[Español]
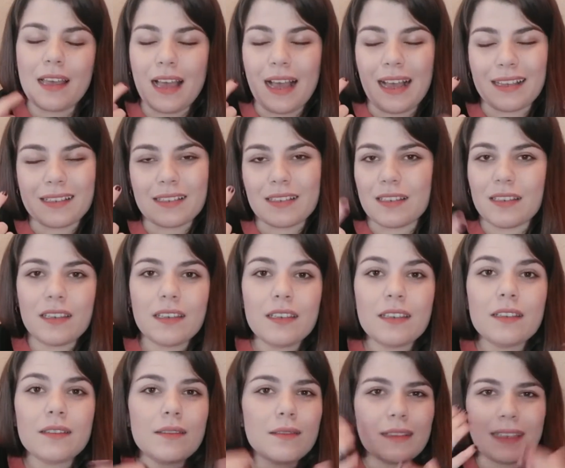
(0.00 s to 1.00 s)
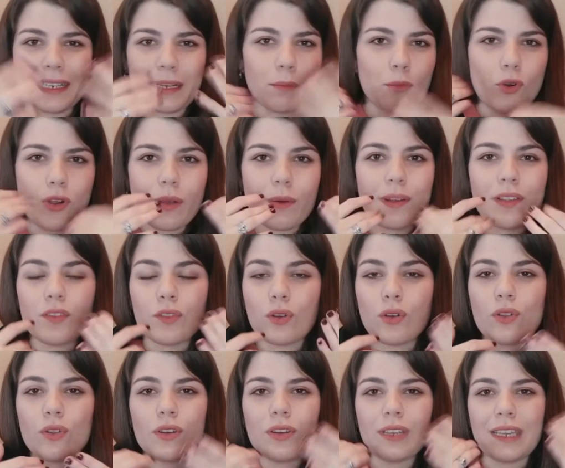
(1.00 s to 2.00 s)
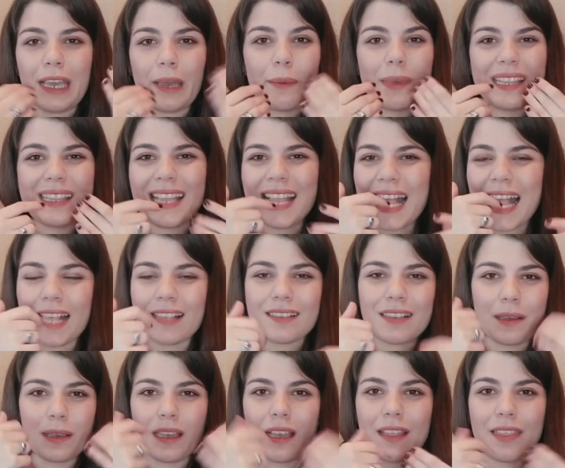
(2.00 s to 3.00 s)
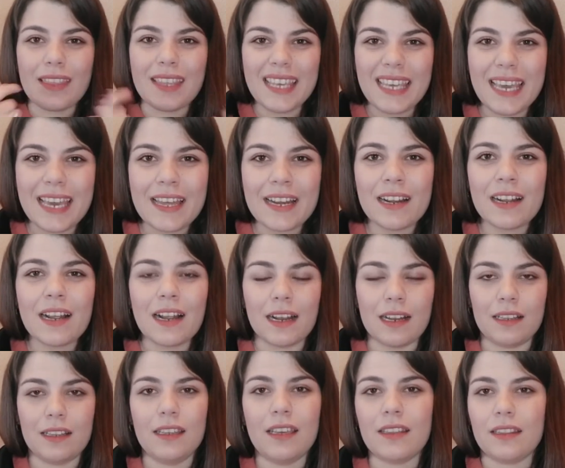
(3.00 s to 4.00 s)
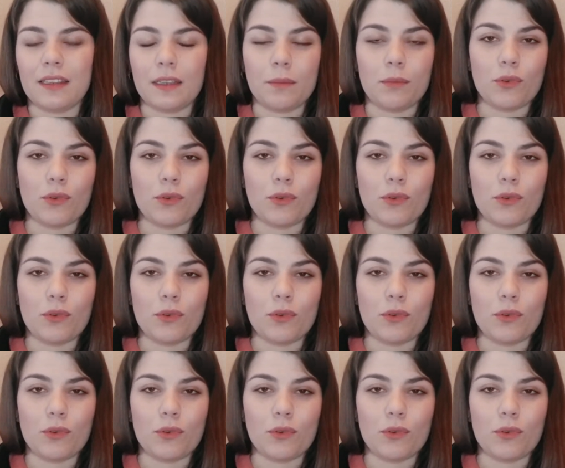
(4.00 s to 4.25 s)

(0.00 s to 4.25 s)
Así remuevan todo y eviten que se adhiera al diente,